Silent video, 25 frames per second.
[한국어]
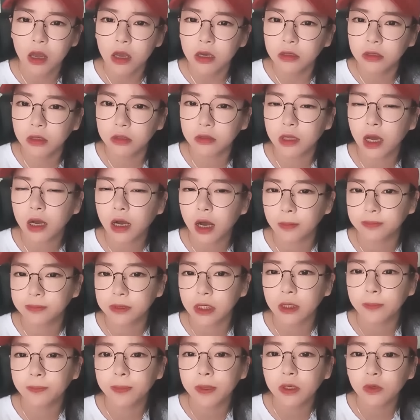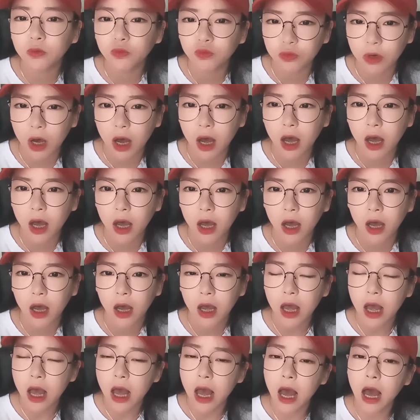그러다 갑자기 핑구가
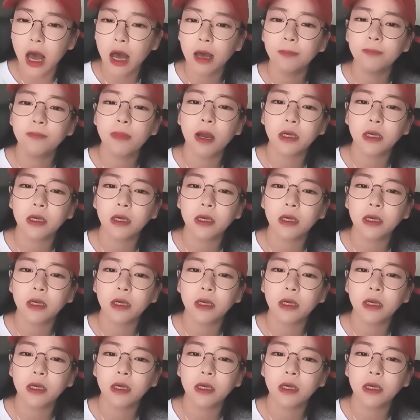한